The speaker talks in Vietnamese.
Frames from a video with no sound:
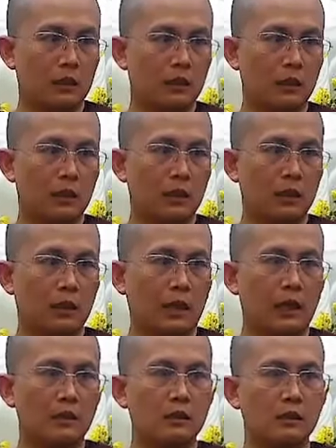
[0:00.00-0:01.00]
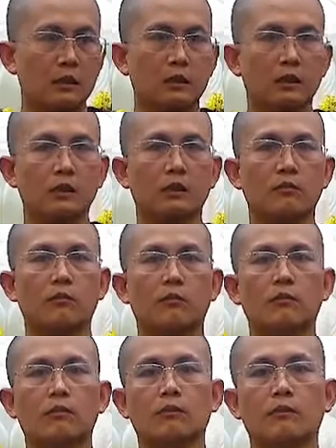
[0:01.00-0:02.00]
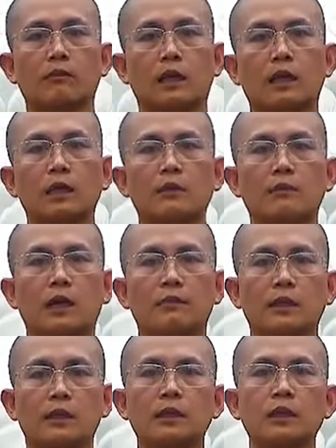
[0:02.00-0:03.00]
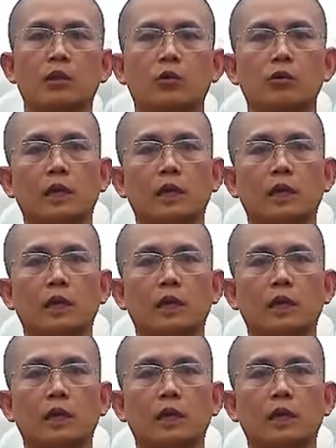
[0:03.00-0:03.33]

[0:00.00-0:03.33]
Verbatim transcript: à, cái gì mà khi mà mình hiểu